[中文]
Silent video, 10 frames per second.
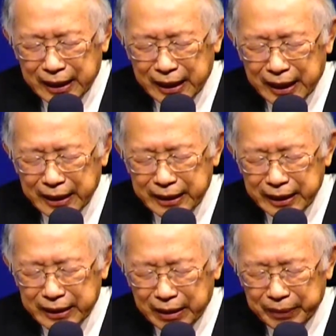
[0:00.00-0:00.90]
感谢
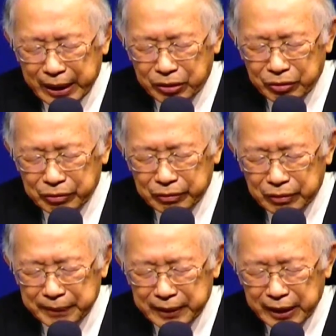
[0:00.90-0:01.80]
赞美主，我
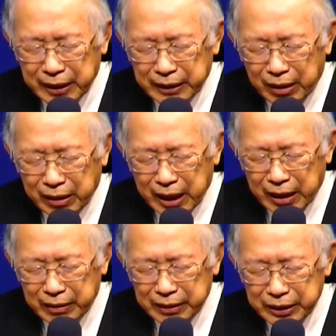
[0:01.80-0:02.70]
们这样祷
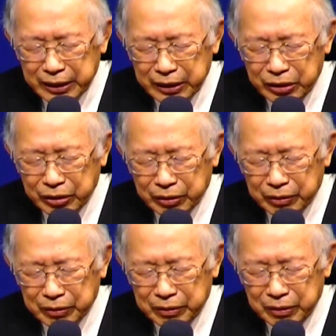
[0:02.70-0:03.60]
告祈
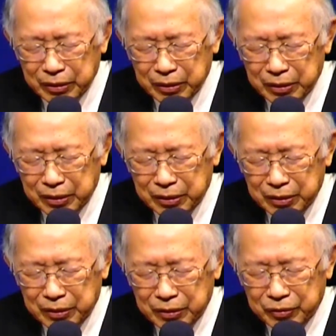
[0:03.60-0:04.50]
求，
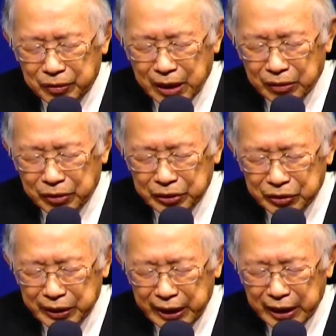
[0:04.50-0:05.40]
奉告我主
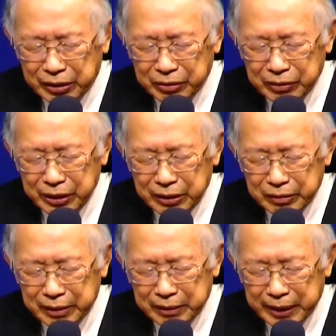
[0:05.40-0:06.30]
耶稣基督
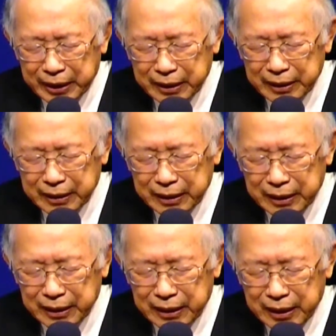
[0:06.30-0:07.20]
的名，
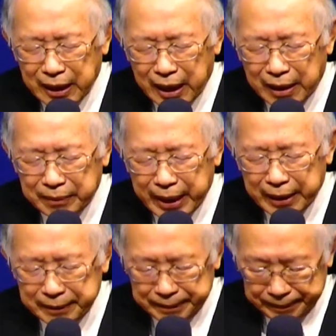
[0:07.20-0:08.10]
阿门。